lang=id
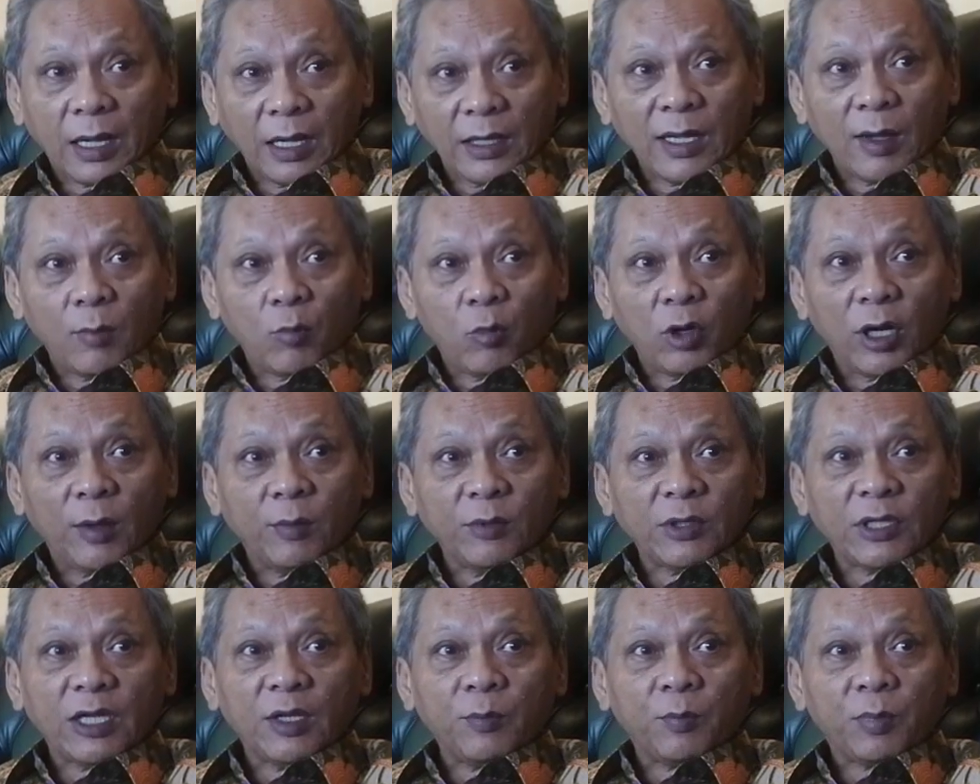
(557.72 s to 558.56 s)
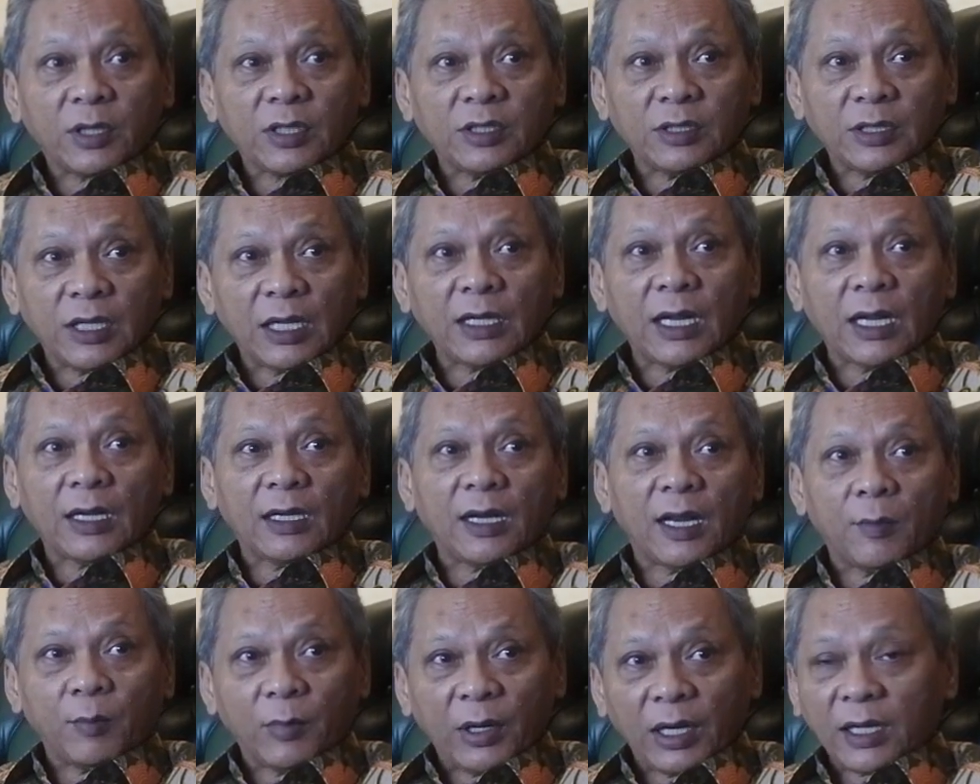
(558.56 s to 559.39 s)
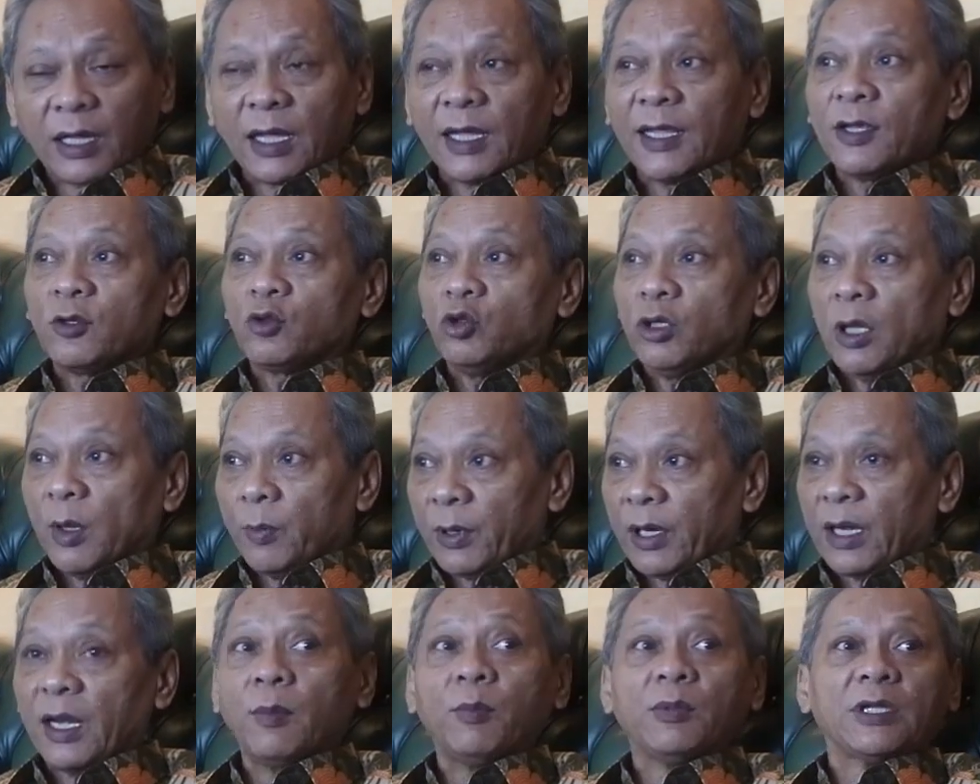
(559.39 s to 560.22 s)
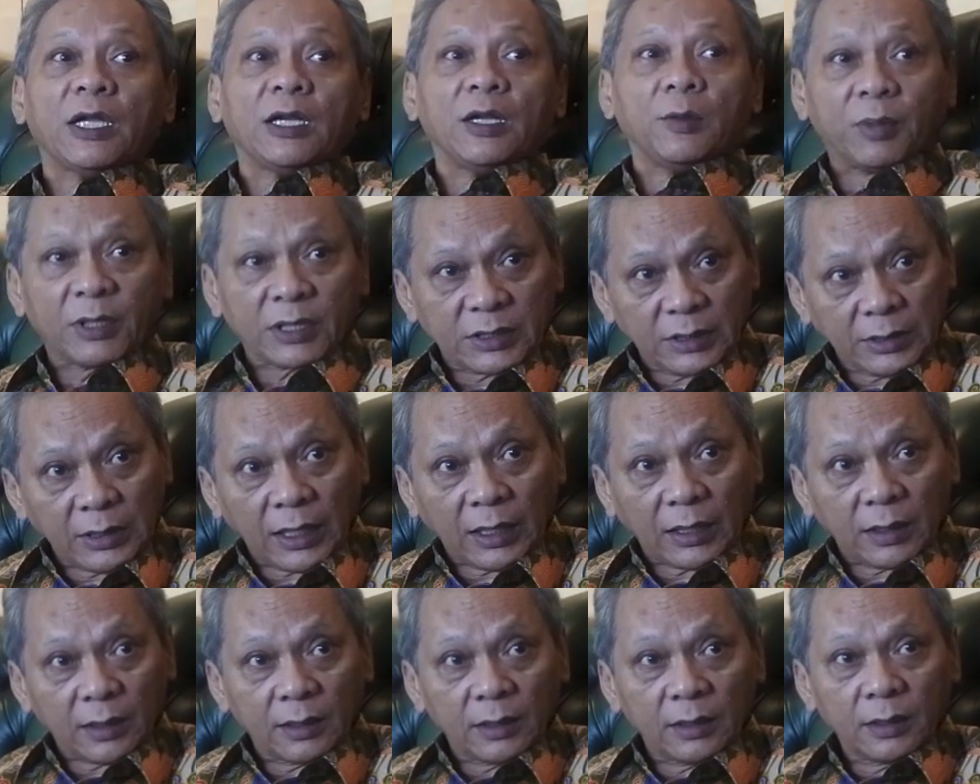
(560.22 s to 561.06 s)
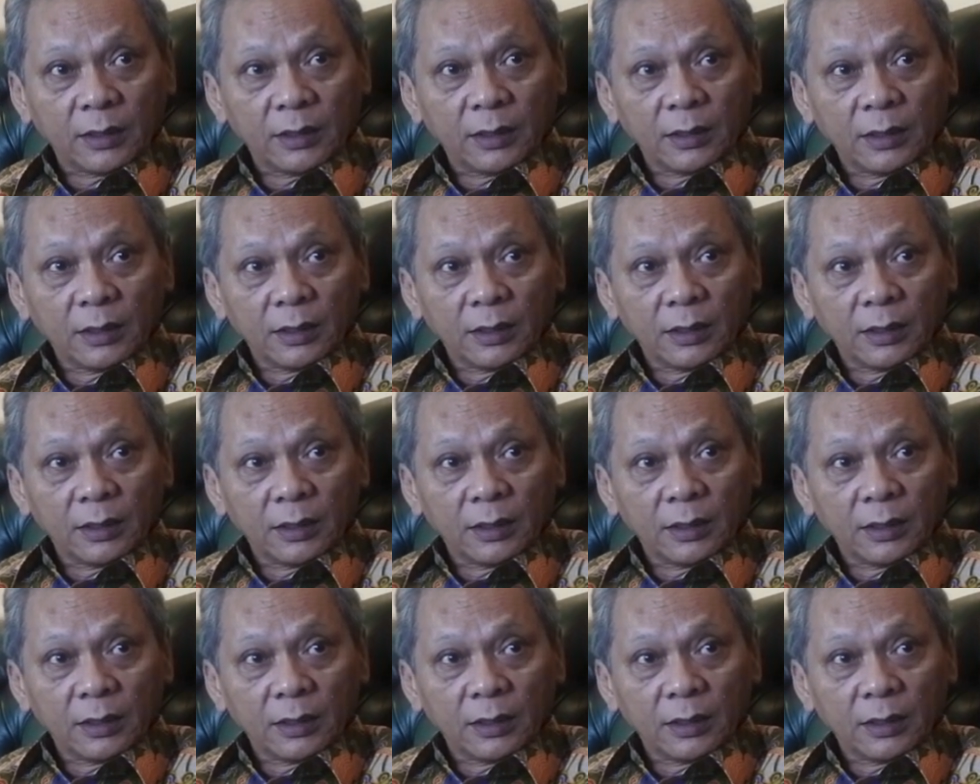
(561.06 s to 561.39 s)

Maka yang boleh menjadi presiden adalah mereka yang sudah pernah menjadi presiden